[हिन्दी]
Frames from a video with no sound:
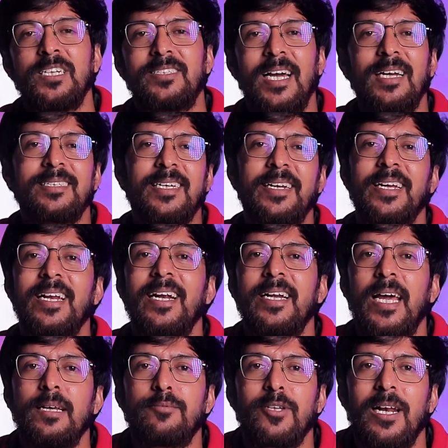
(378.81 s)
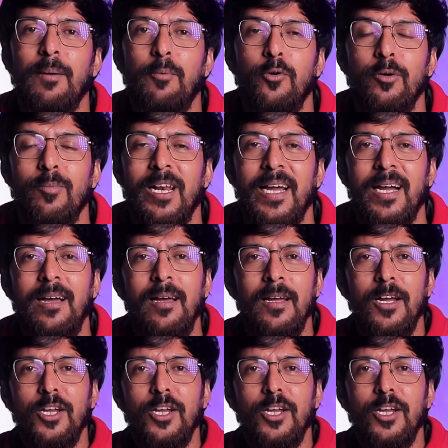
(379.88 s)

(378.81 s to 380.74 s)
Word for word: चार्ज करने के लिए टाइप से पोर्ट मिलेगा